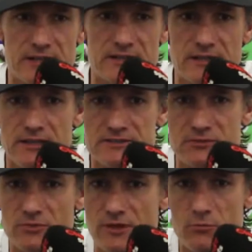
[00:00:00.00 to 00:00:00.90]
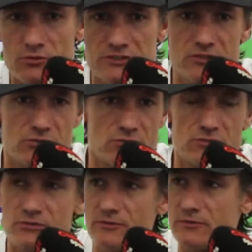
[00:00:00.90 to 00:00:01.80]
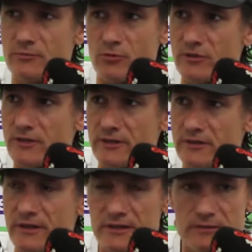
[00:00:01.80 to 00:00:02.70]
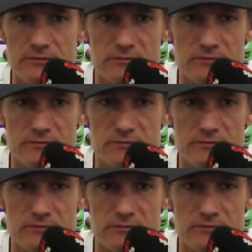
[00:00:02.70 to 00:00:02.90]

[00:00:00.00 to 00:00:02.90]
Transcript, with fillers: esté al 50% porque hay